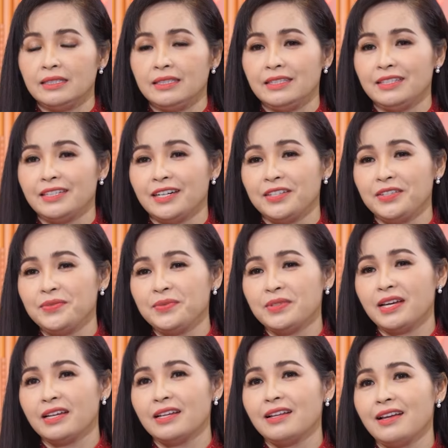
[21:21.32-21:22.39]
thì à,
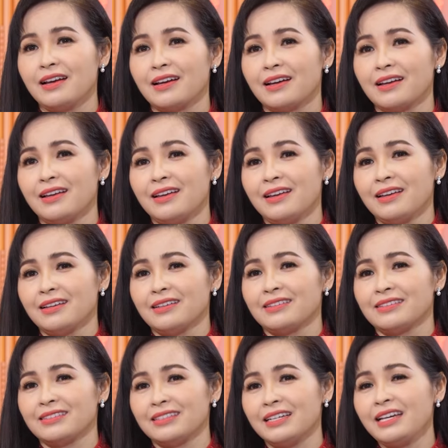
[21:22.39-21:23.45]
nhung thấy là
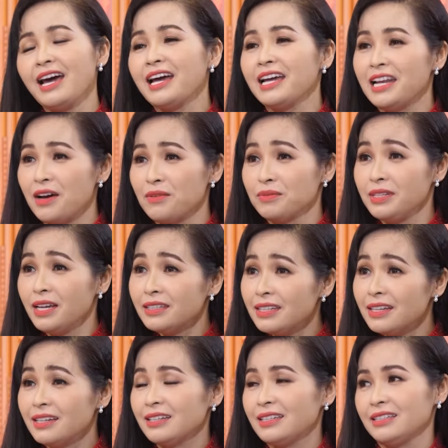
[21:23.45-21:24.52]
à, cái hài lòng nhất
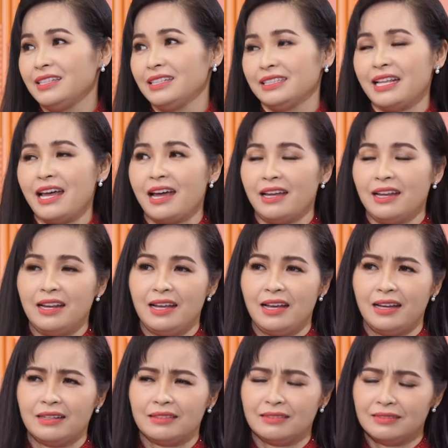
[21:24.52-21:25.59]
á, là hiện tại
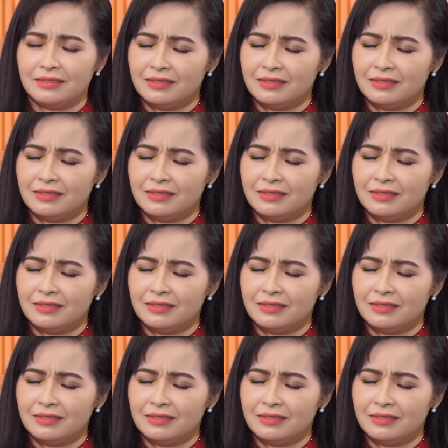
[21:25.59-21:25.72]
là